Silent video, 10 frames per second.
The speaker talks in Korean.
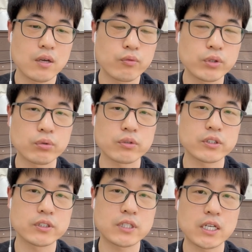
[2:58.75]
윈도우를
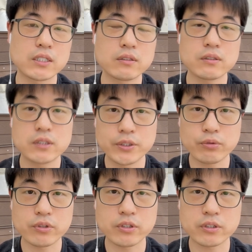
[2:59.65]
설치를 하든
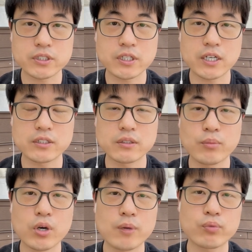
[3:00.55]
리눅스를 설치를 하든 뭔가